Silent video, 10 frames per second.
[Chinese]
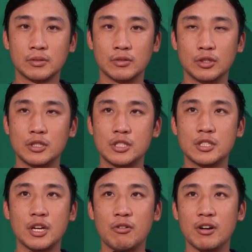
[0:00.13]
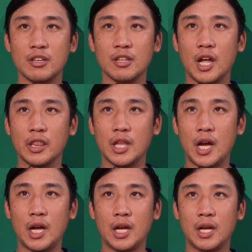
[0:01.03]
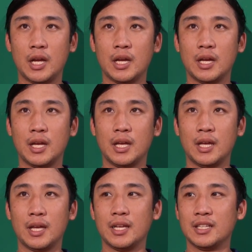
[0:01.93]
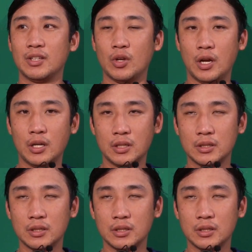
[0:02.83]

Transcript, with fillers: 我第一次在花莲打，很打。对啊，